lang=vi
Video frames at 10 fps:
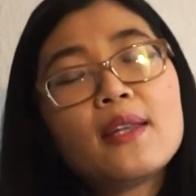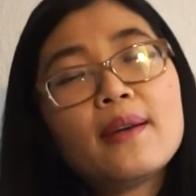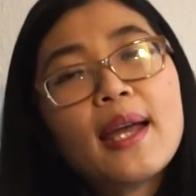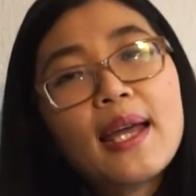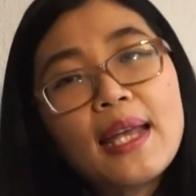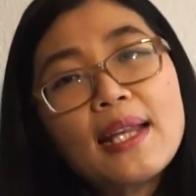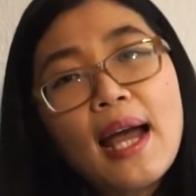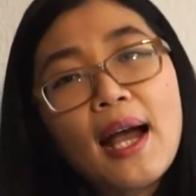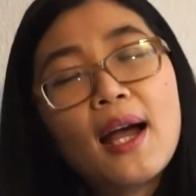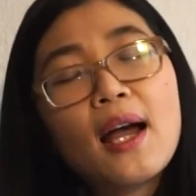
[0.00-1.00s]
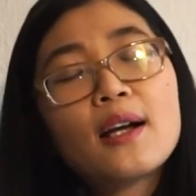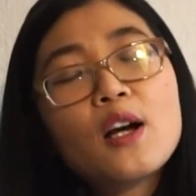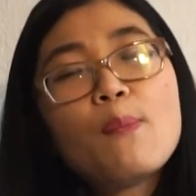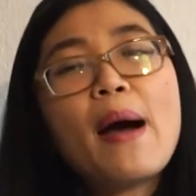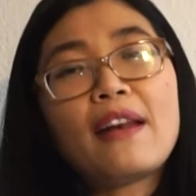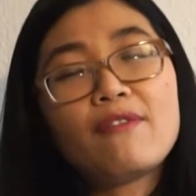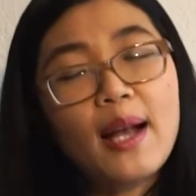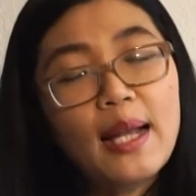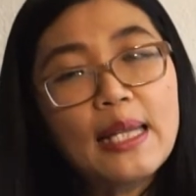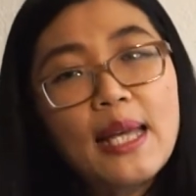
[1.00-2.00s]
những cái kỹ năng cơ bản và
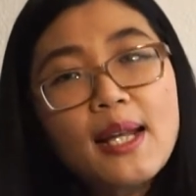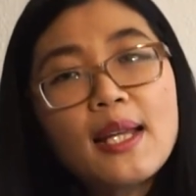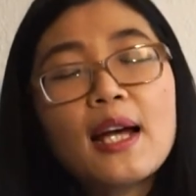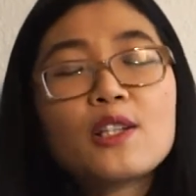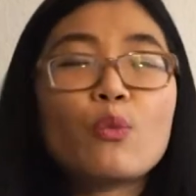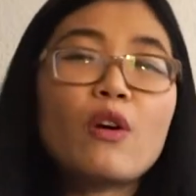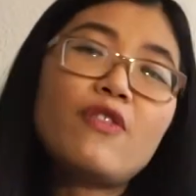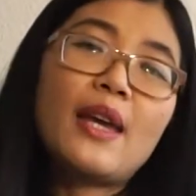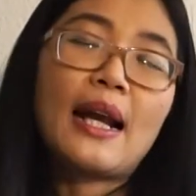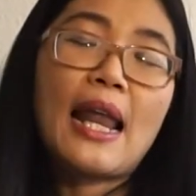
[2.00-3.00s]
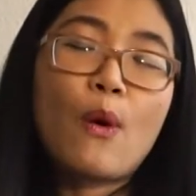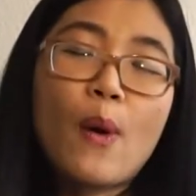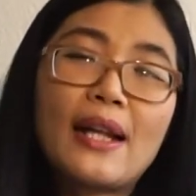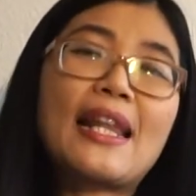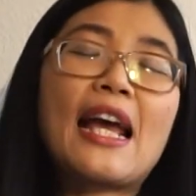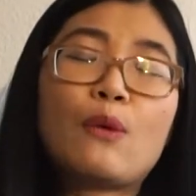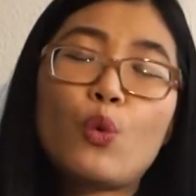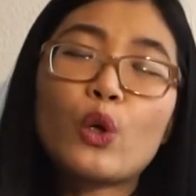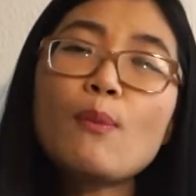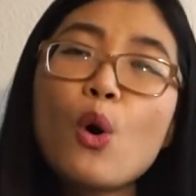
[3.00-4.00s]
cần thiết trong cái việc là hoàn thành
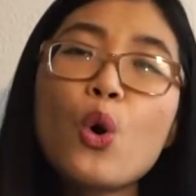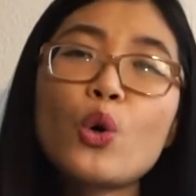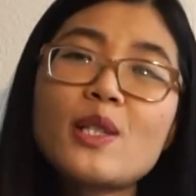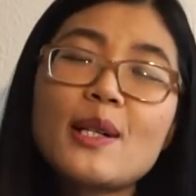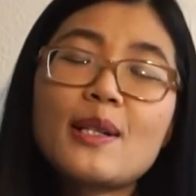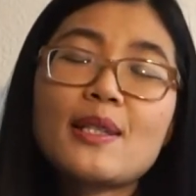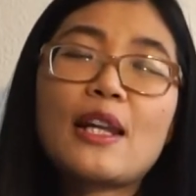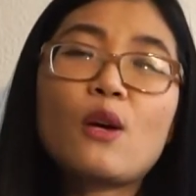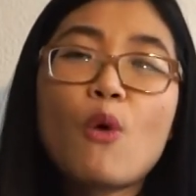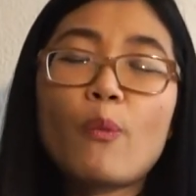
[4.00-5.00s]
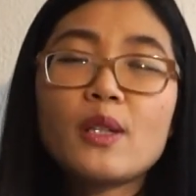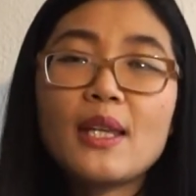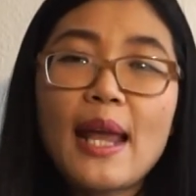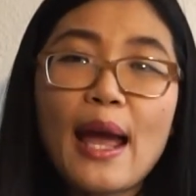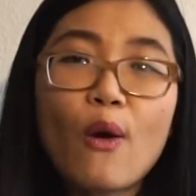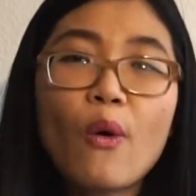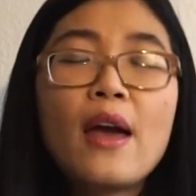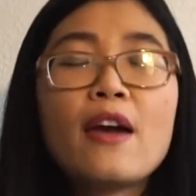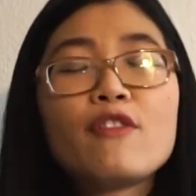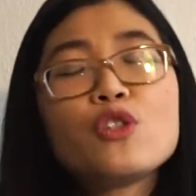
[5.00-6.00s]
một cái bộ hồ sơ săn học bổng như thế nào
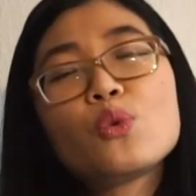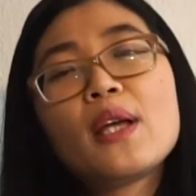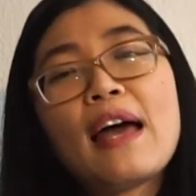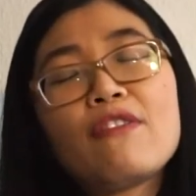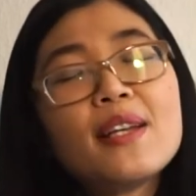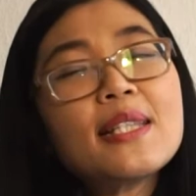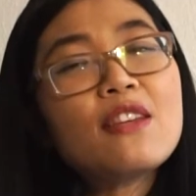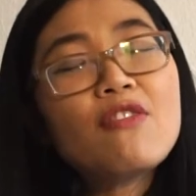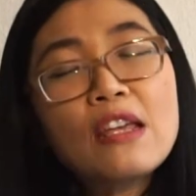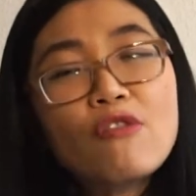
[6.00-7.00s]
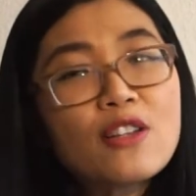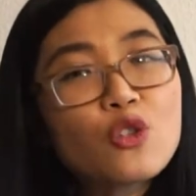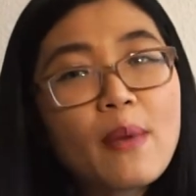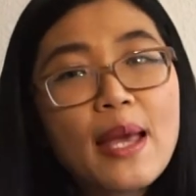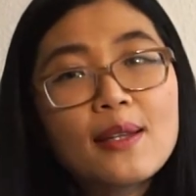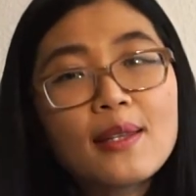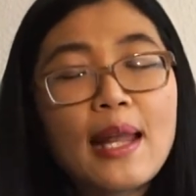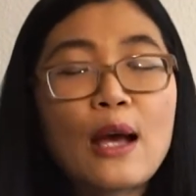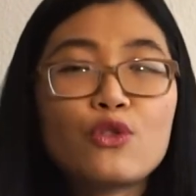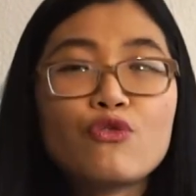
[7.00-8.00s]
ví dụ như là viết cv resume như thế
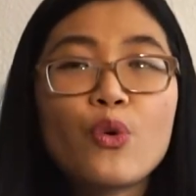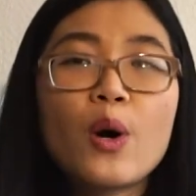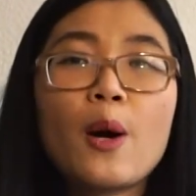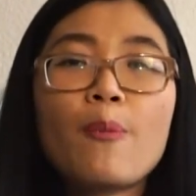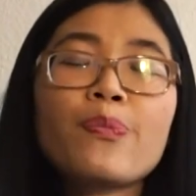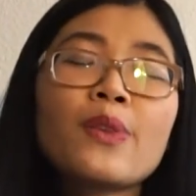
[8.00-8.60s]
nào cho phù hợp